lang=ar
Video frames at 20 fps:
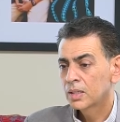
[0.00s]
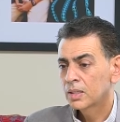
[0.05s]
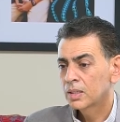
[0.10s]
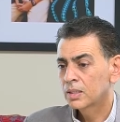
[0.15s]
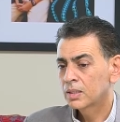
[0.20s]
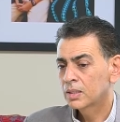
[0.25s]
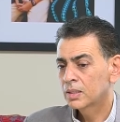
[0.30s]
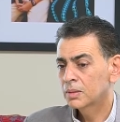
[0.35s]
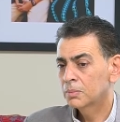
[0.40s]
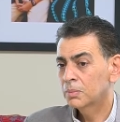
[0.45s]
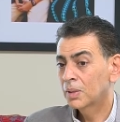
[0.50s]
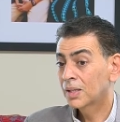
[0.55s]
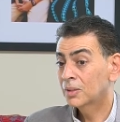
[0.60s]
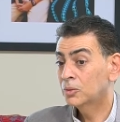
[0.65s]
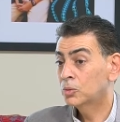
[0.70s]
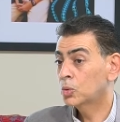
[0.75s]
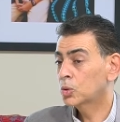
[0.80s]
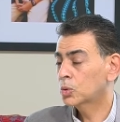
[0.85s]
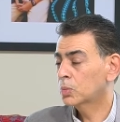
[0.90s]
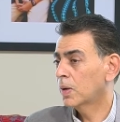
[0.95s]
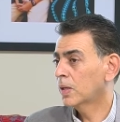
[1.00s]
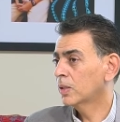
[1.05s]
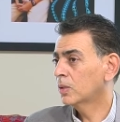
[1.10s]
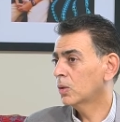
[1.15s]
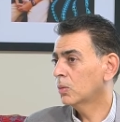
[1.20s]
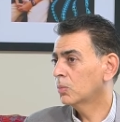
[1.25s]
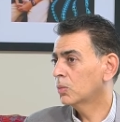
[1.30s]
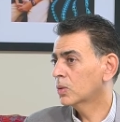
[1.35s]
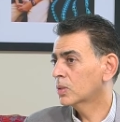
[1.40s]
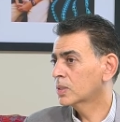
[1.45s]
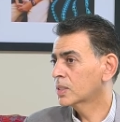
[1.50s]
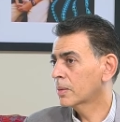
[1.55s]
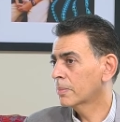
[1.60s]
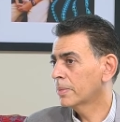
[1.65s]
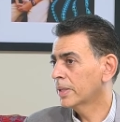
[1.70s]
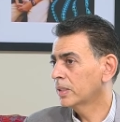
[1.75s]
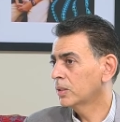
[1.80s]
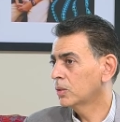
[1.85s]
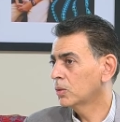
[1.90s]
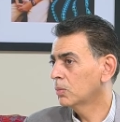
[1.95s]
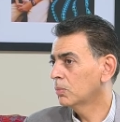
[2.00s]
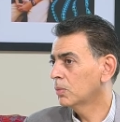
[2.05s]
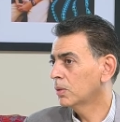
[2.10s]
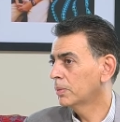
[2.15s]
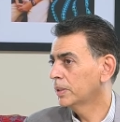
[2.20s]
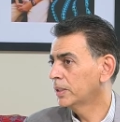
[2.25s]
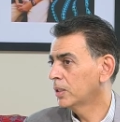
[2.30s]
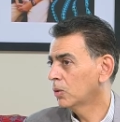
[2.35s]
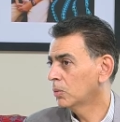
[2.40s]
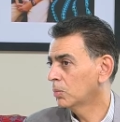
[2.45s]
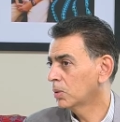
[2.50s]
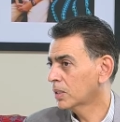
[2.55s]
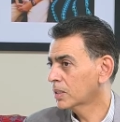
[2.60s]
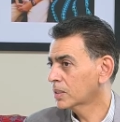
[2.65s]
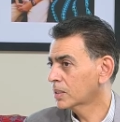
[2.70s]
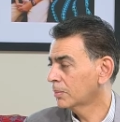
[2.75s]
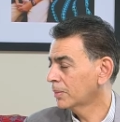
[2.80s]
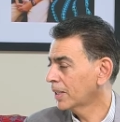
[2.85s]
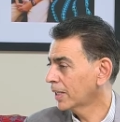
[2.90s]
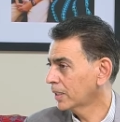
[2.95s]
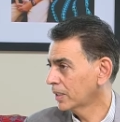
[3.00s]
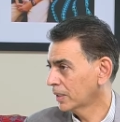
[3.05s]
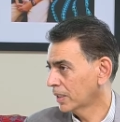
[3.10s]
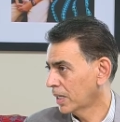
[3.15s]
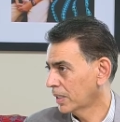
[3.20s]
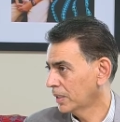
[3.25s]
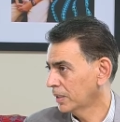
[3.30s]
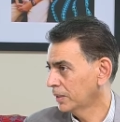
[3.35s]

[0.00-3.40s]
آه، بقدروش باي عمر زمني هم بداوا بالرسم لكن كان